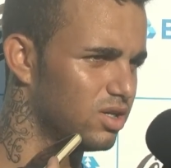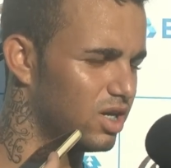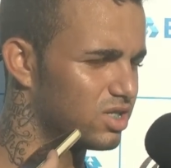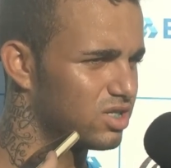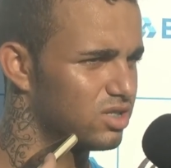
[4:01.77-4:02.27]

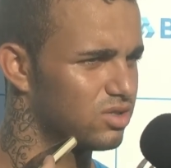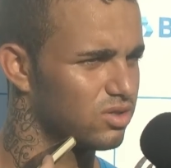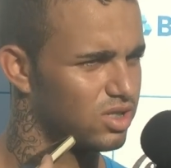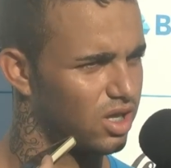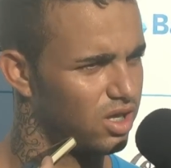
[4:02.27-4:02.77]
acho que isso
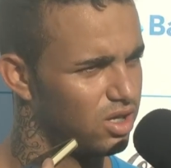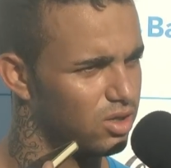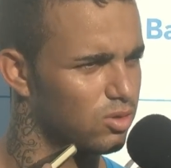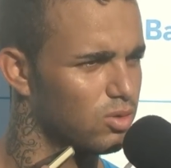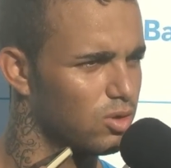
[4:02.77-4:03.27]

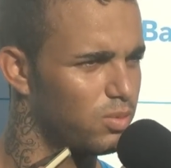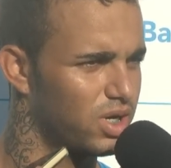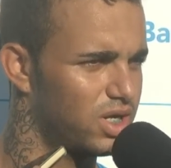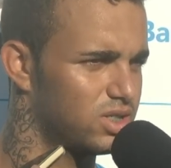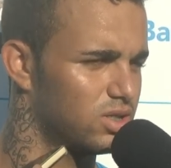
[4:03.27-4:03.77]
tem com o grupo a
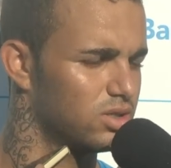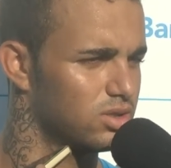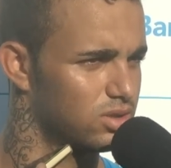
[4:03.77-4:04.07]
crescer.